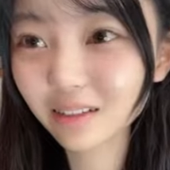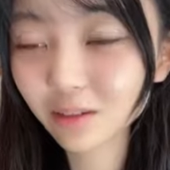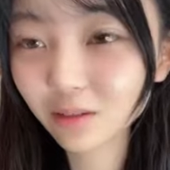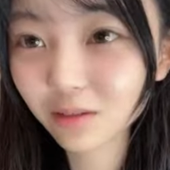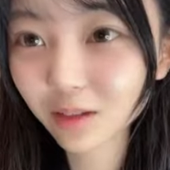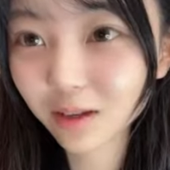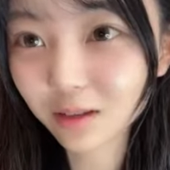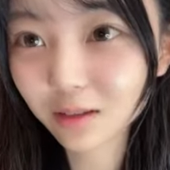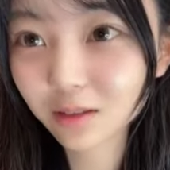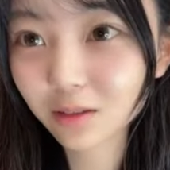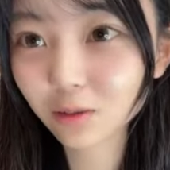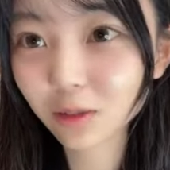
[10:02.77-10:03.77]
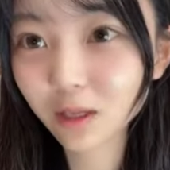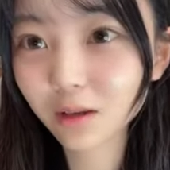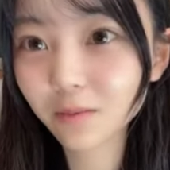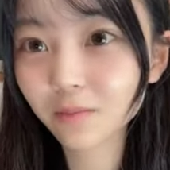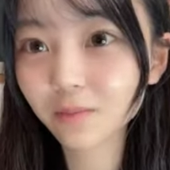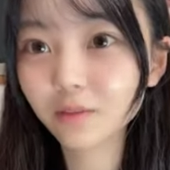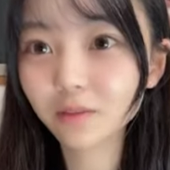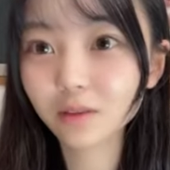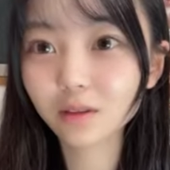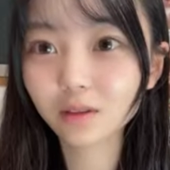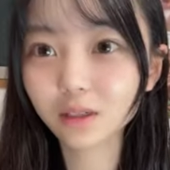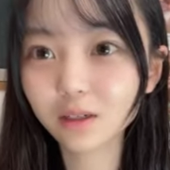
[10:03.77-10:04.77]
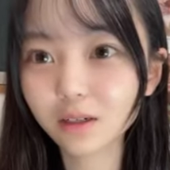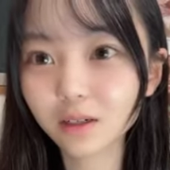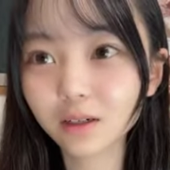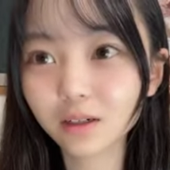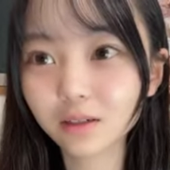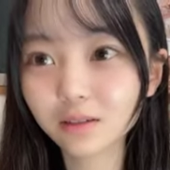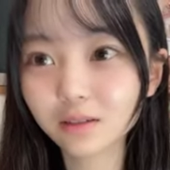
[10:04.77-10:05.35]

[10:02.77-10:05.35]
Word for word: そうなんですよねだから